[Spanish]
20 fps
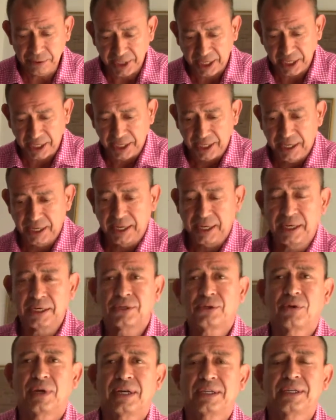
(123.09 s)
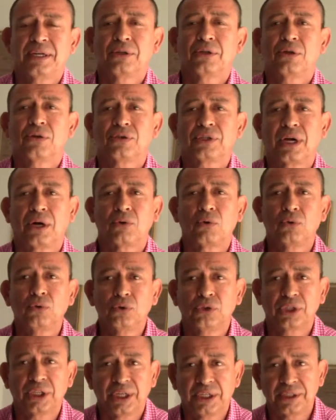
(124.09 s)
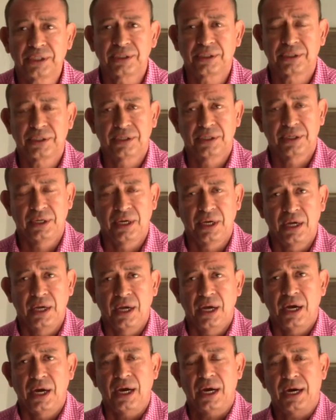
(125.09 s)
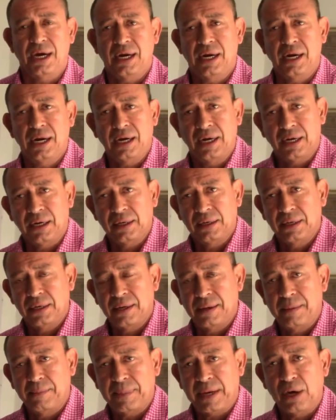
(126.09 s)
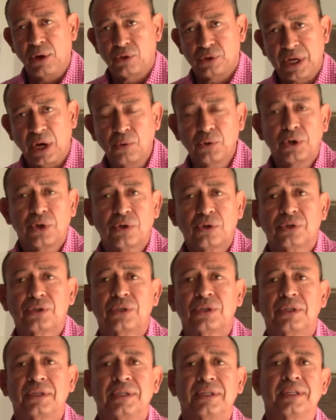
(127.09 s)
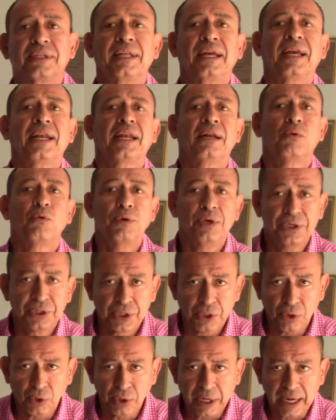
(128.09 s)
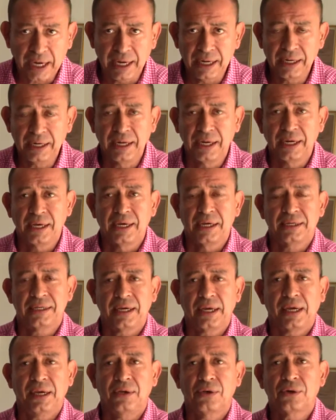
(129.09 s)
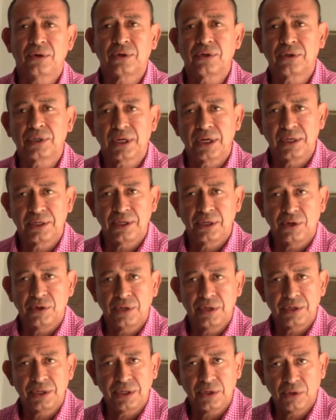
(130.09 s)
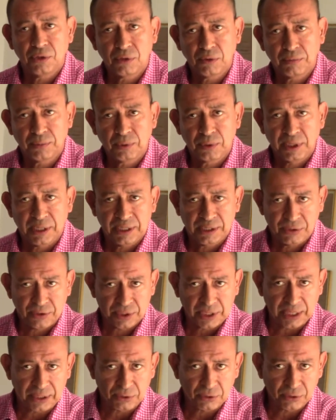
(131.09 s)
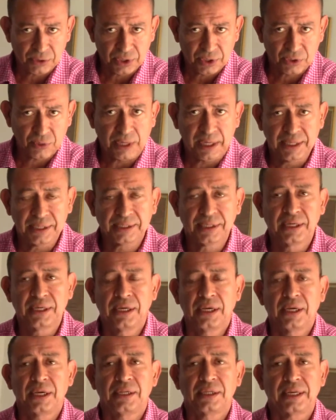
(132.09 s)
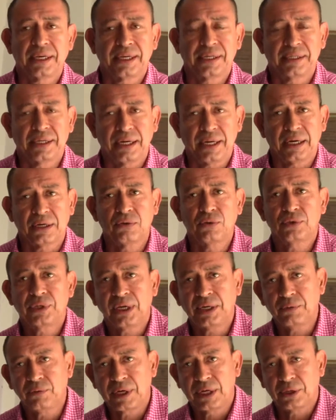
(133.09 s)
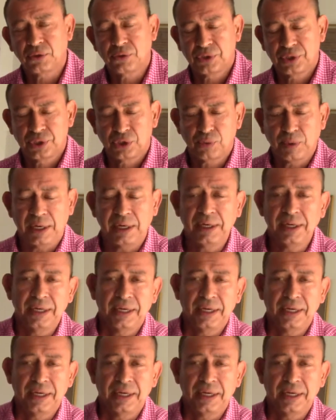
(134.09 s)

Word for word: que estoy haciendo los ajustes a los audios del juicio oral seguido contra el señor Isidoro por esos actos sexuales de que se le acusan, un acto sexual